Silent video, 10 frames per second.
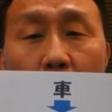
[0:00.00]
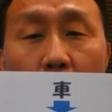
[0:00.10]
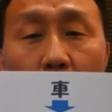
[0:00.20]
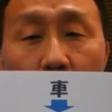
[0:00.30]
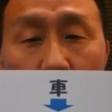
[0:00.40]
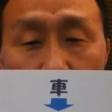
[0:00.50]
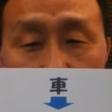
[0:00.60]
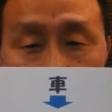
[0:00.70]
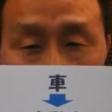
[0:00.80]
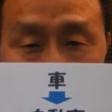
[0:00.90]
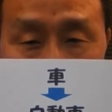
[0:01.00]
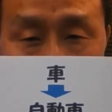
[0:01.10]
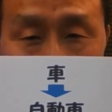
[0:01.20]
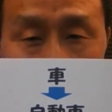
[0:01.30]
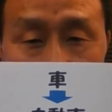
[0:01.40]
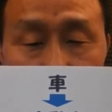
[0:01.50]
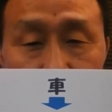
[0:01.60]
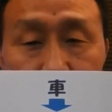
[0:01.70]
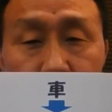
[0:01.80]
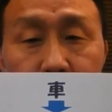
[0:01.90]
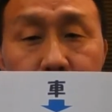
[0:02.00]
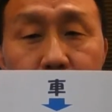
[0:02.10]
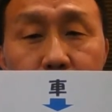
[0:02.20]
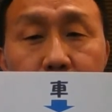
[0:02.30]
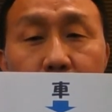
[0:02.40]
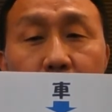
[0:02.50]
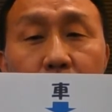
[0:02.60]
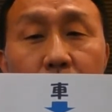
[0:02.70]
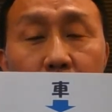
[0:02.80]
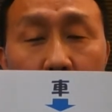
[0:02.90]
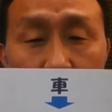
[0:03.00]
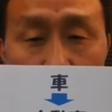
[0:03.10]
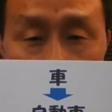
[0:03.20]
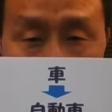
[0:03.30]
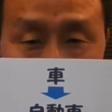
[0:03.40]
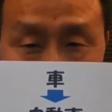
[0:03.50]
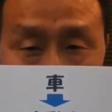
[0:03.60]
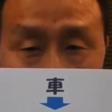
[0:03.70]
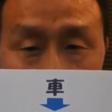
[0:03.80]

大型自動車、中型自動車、